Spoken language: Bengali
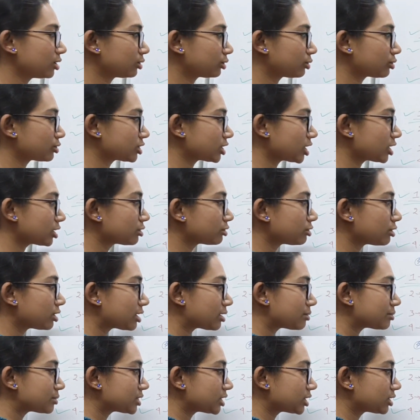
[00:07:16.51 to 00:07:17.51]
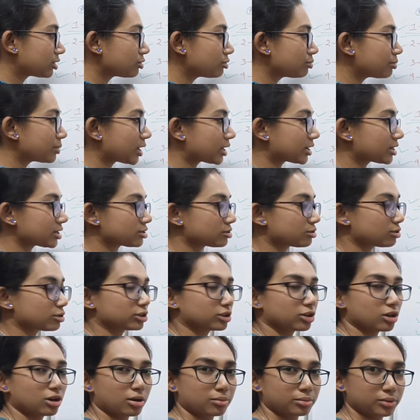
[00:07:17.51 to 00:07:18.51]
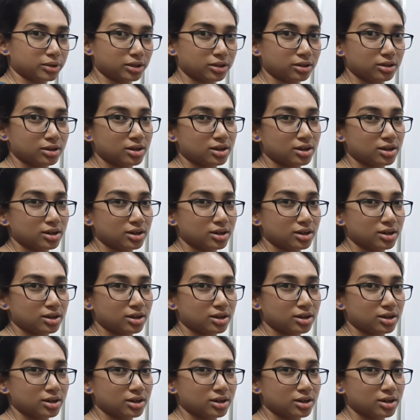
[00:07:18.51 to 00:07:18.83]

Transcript: তো সেইগুলোর এমসিকিউ প্র্যাকটিস করতে হবে